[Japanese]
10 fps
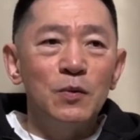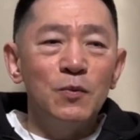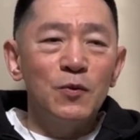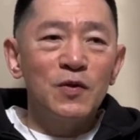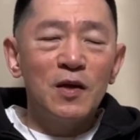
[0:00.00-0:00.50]

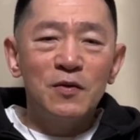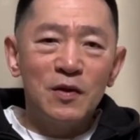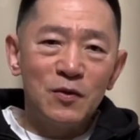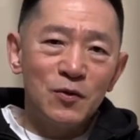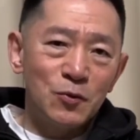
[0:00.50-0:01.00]
もう
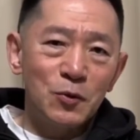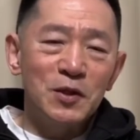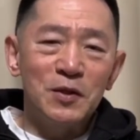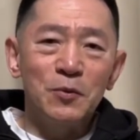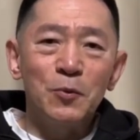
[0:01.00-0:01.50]

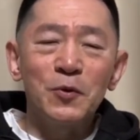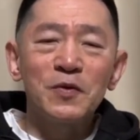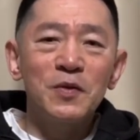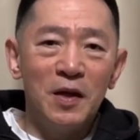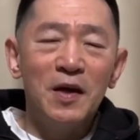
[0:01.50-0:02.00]
サクセスストーリーのもんで
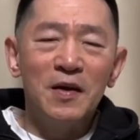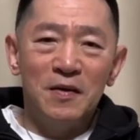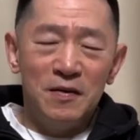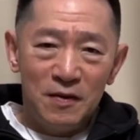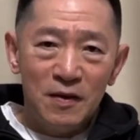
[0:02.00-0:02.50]
すね。
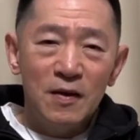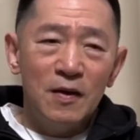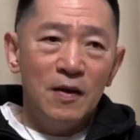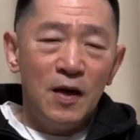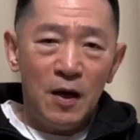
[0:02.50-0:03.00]

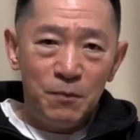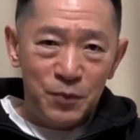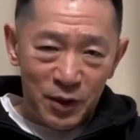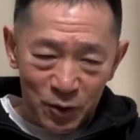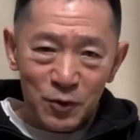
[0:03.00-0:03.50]

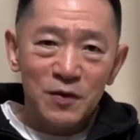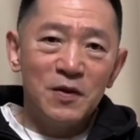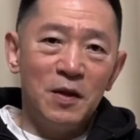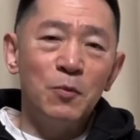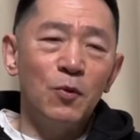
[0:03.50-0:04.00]
ハッピーエンドです
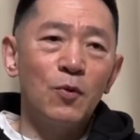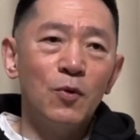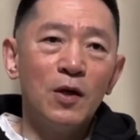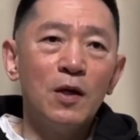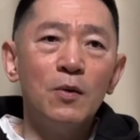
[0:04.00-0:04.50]
ね。もう
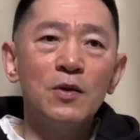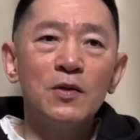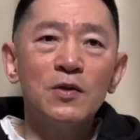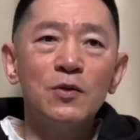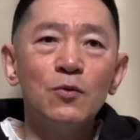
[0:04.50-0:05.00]
これが
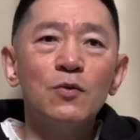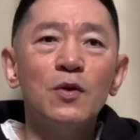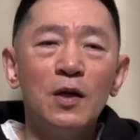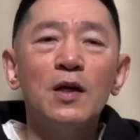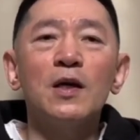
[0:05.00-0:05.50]
私にとっ
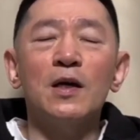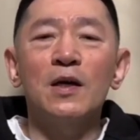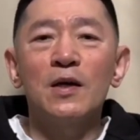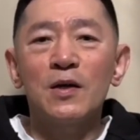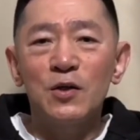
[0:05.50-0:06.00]
ては映画が
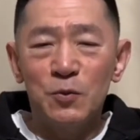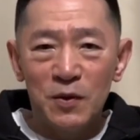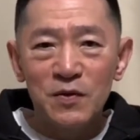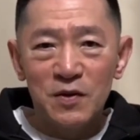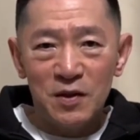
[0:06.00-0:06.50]
一
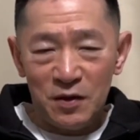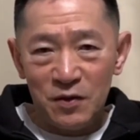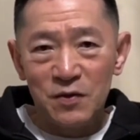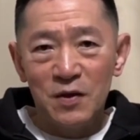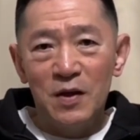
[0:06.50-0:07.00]
番好きなんで
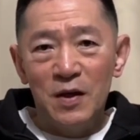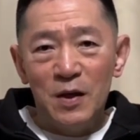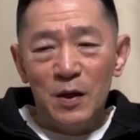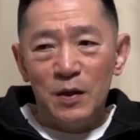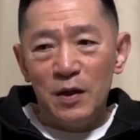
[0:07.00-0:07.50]
す。
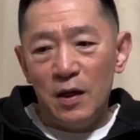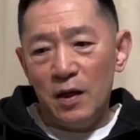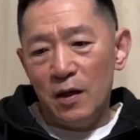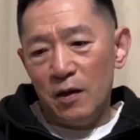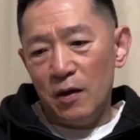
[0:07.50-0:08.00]

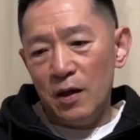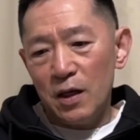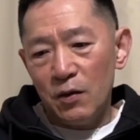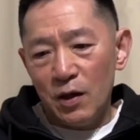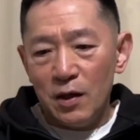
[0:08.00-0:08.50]
で、映
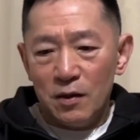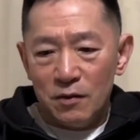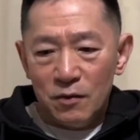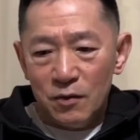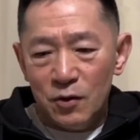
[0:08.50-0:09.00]
画は
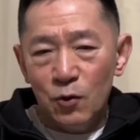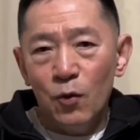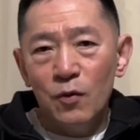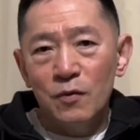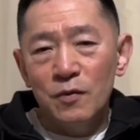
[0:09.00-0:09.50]
基
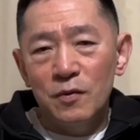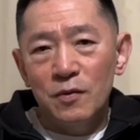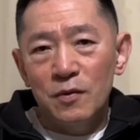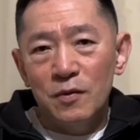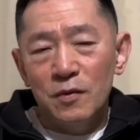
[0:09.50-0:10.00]
本
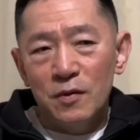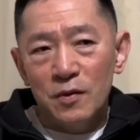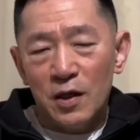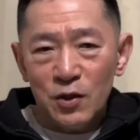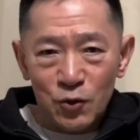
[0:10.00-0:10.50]

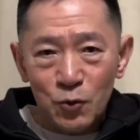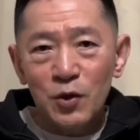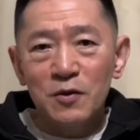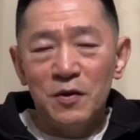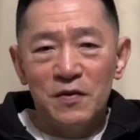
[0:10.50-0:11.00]
大衆娯
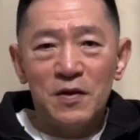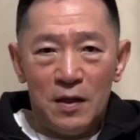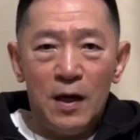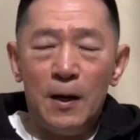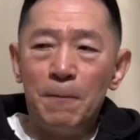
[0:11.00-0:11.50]
楽ですか
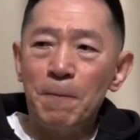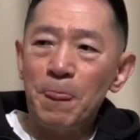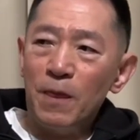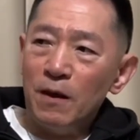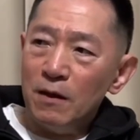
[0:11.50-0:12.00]
ら、
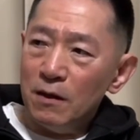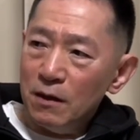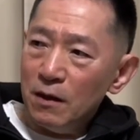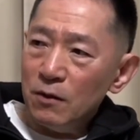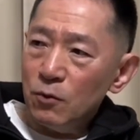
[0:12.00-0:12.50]

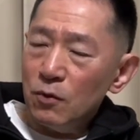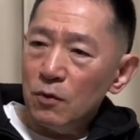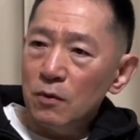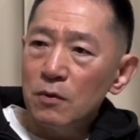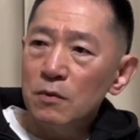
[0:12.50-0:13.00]
あ
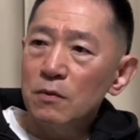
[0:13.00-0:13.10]
の、